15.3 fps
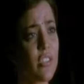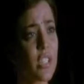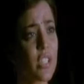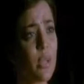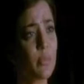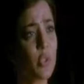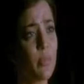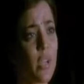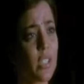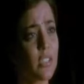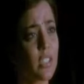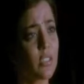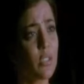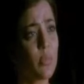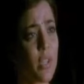సోలో
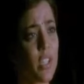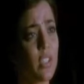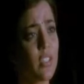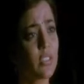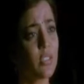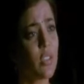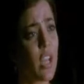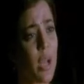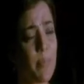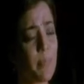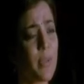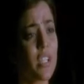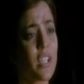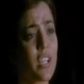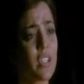లాంటి డిఫరెంట్ లవ్
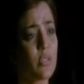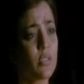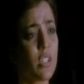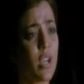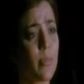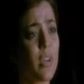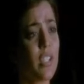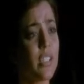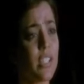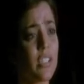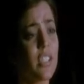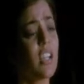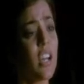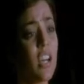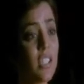స్టోరీతో డైనమిక్ డైరెక్టర్ గా